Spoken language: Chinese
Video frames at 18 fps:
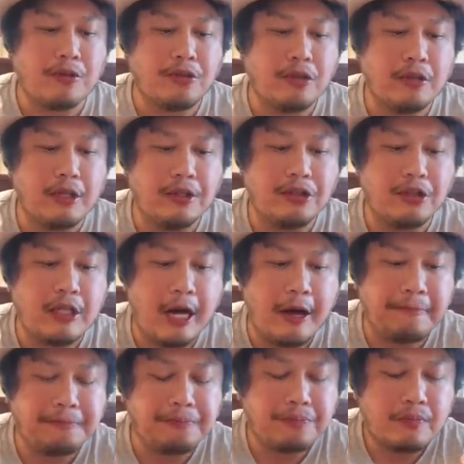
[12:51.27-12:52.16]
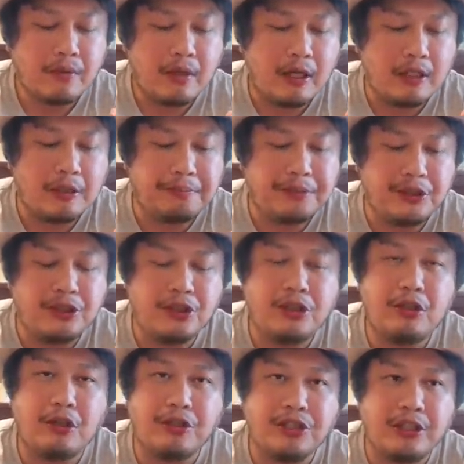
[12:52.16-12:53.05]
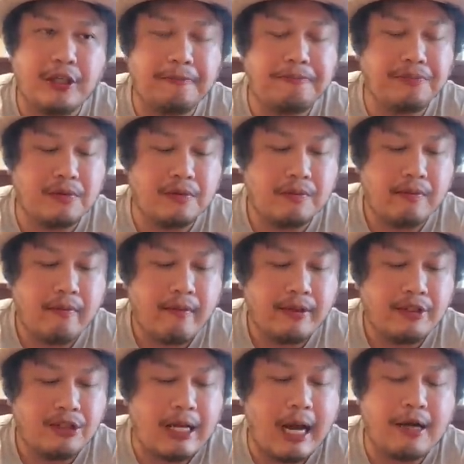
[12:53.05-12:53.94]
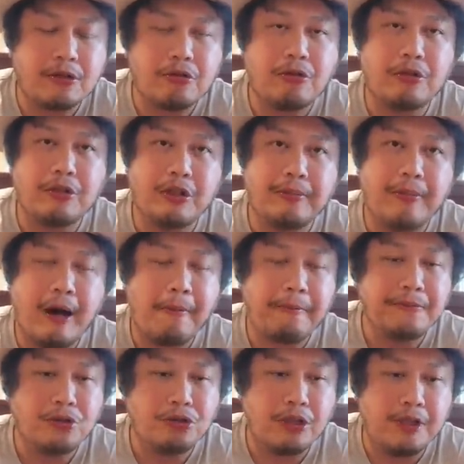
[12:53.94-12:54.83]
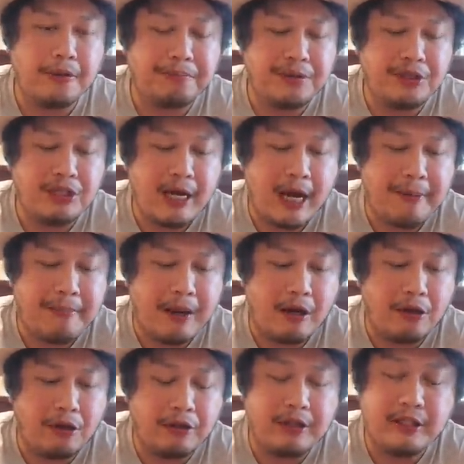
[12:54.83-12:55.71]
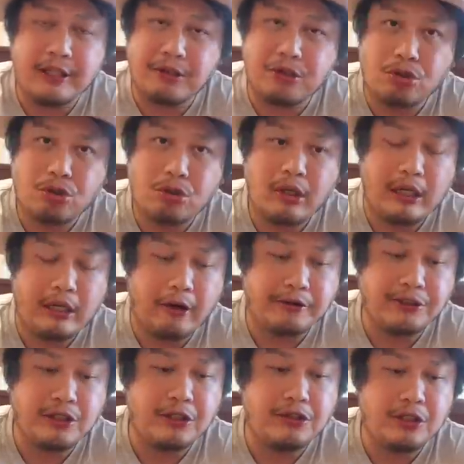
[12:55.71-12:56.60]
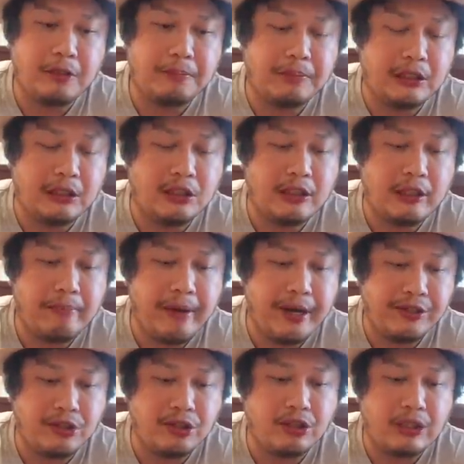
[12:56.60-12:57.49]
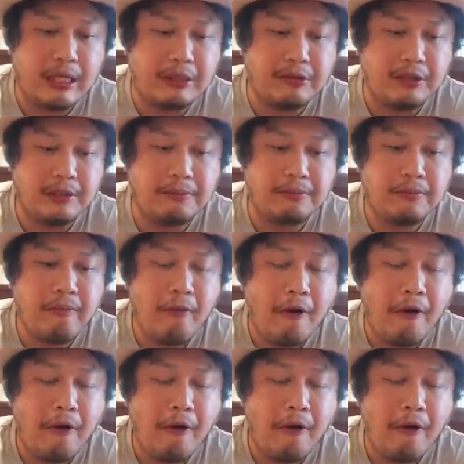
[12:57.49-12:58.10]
重点是它的皮是有先炸过的嘛，所以皮还保留一点脆哦，甚至比一些美式餐厅。